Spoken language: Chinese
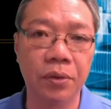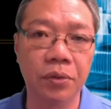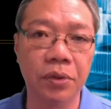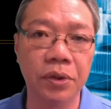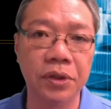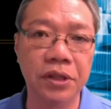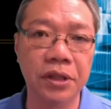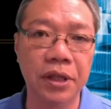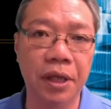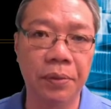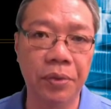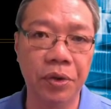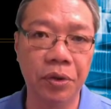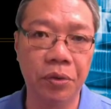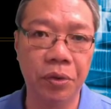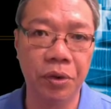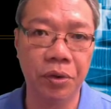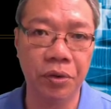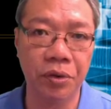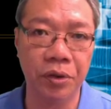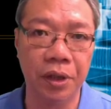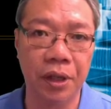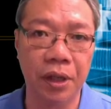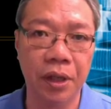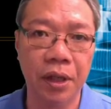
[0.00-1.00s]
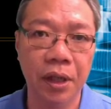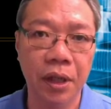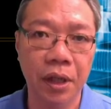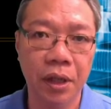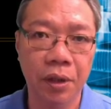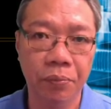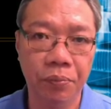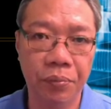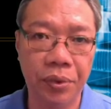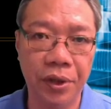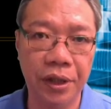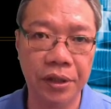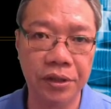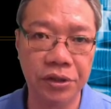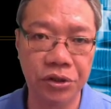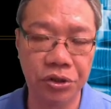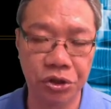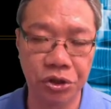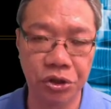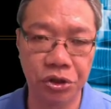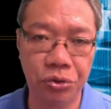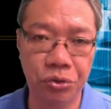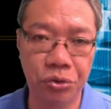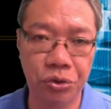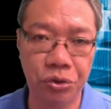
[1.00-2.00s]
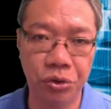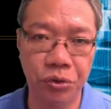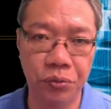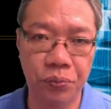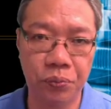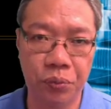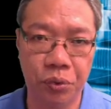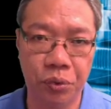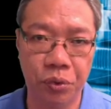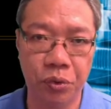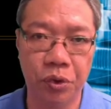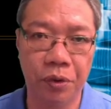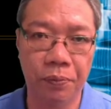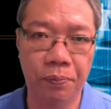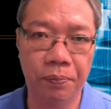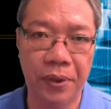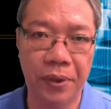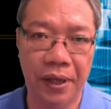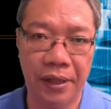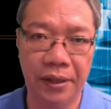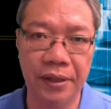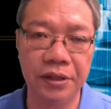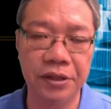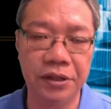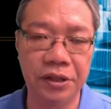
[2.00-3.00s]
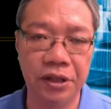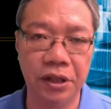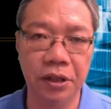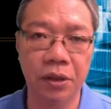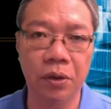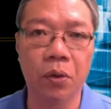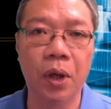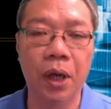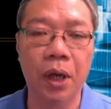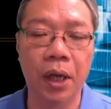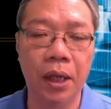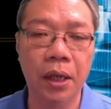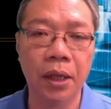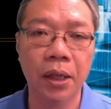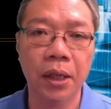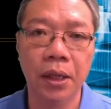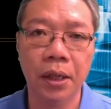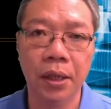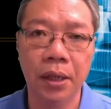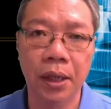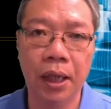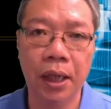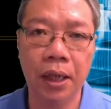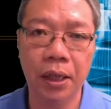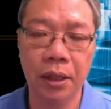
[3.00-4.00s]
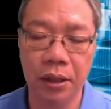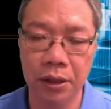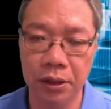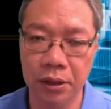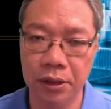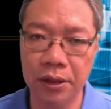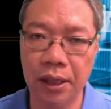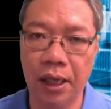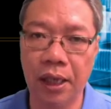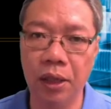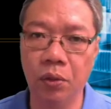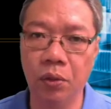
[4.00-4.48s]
如果新台币汇率呢贬值去破半年线的话，那可能台